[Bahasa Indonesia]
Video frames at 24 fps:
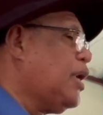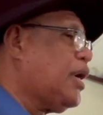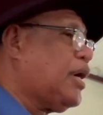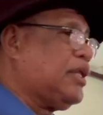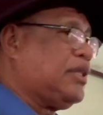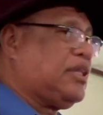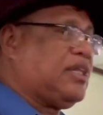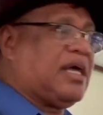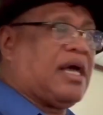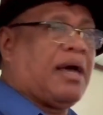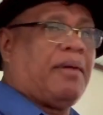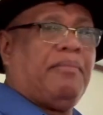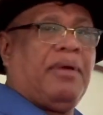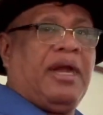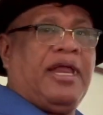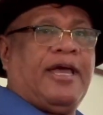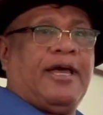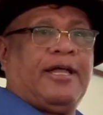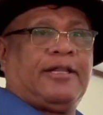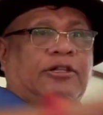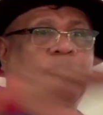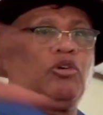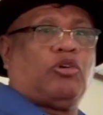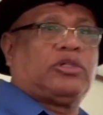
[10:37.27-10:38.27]
ketika
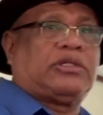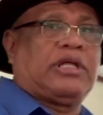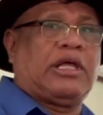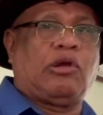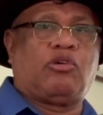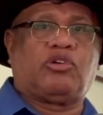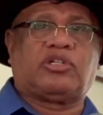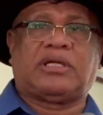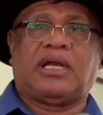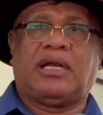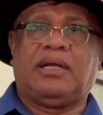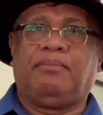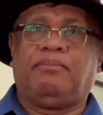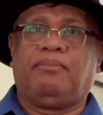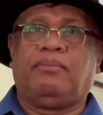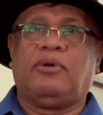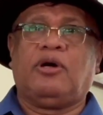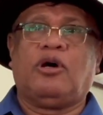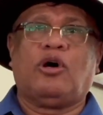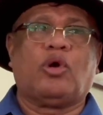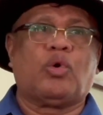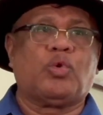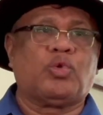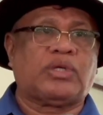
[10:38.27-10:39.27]
melihat kota Yerusalem
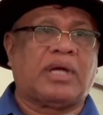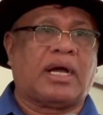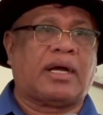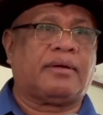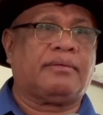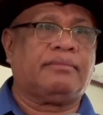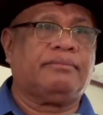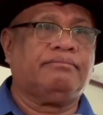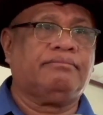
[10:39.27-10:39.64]
rusak.